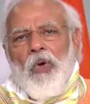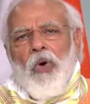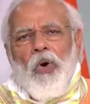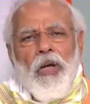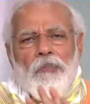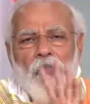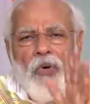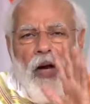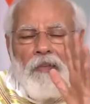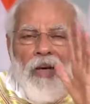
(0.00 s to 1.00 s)
कोई
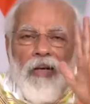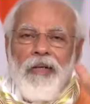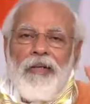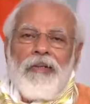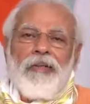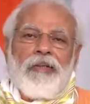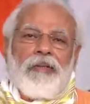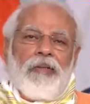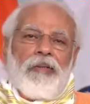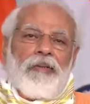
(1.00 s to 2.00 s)
मुकाबला नहीं कर
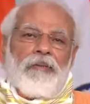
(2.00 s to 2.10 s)
सकता